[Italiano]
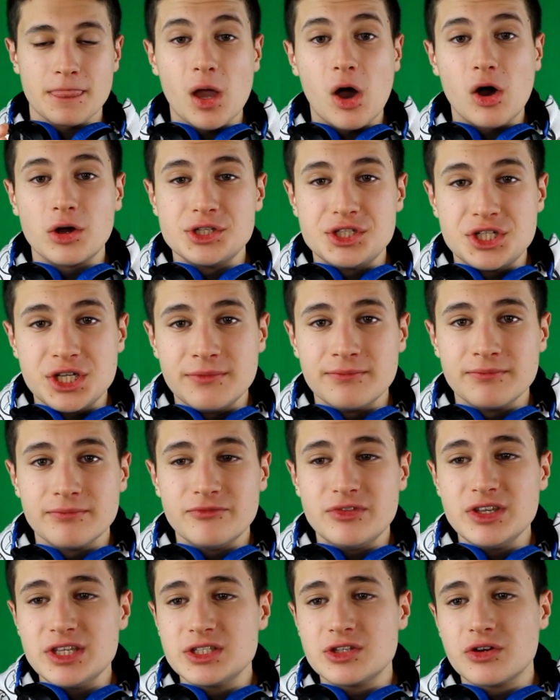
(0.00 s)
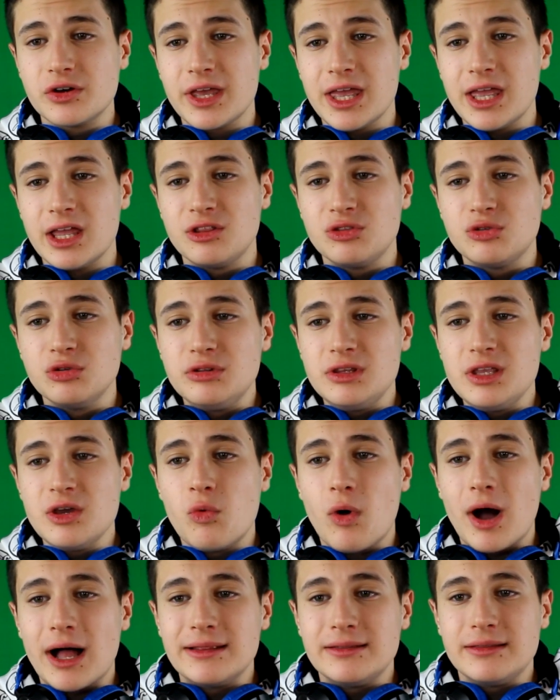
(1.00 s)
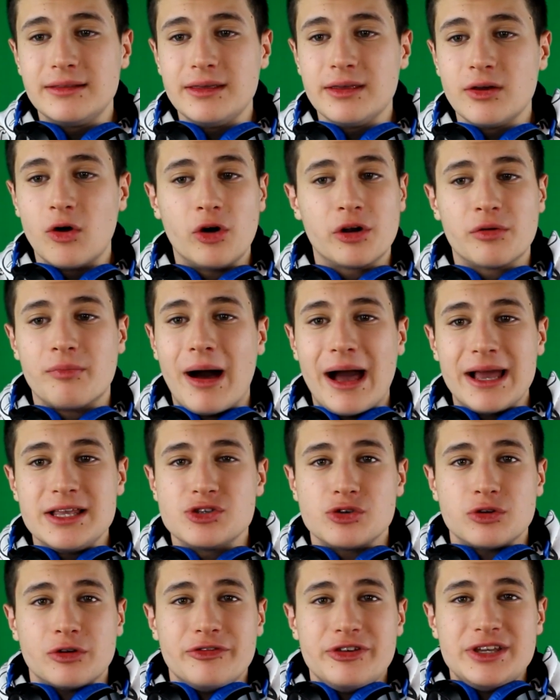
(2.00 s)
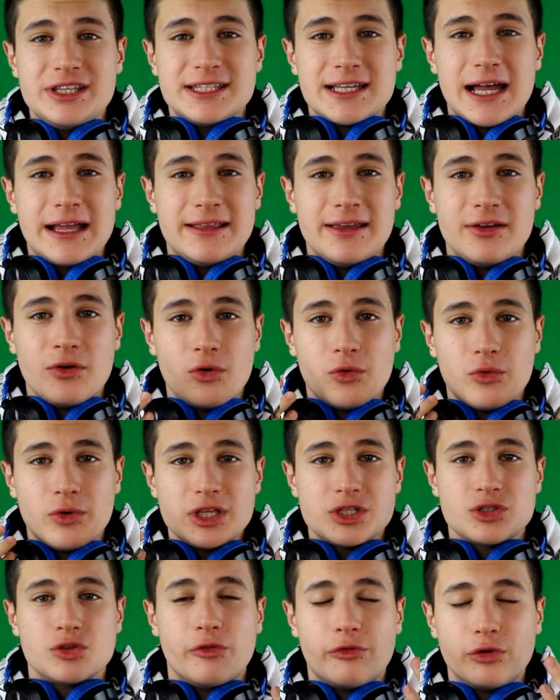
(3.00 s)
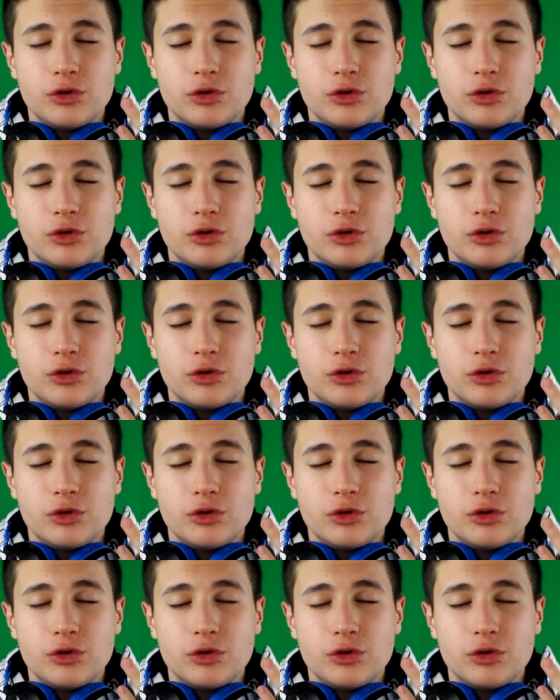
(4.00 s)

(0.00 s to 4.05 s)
Oggi, visto che tutti quanti ormai sono fissati con questo